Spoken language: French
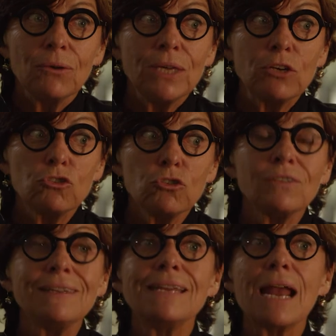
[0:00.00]
et que je
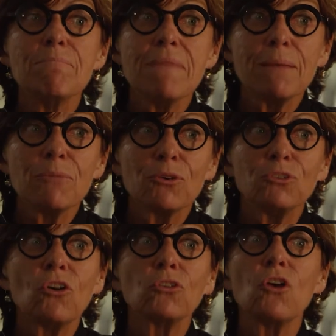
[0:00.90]
signale même que
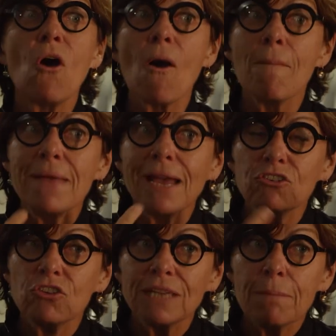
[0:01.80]
j'entends un merle
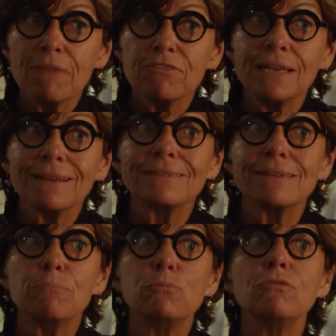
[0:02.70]
chanter à ma fenêtre et que
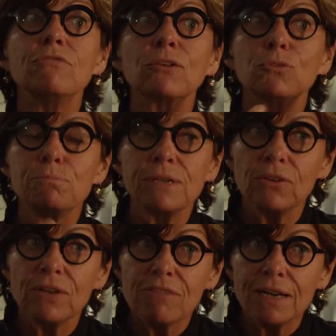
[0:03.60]
ça me bouleverse au point
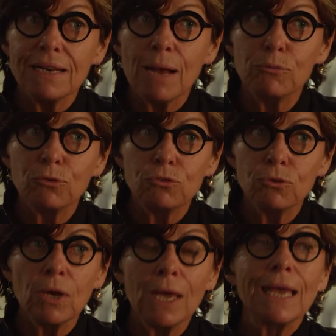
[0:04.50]
d'en avoir les larmes aux yeux.